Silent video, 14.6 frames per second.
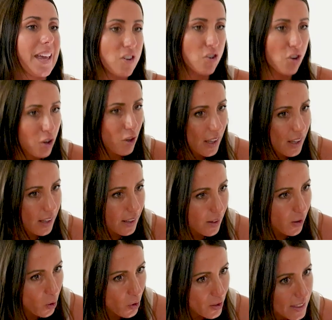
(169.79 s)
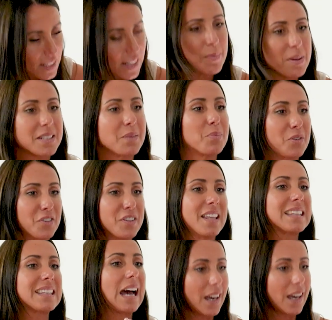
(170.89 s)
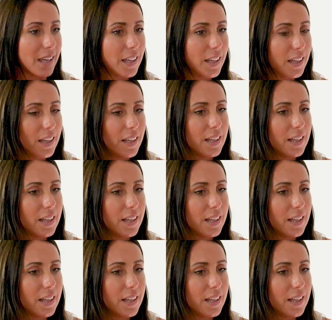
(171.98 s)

Y yo creo que o entraría más en profundidad ahí.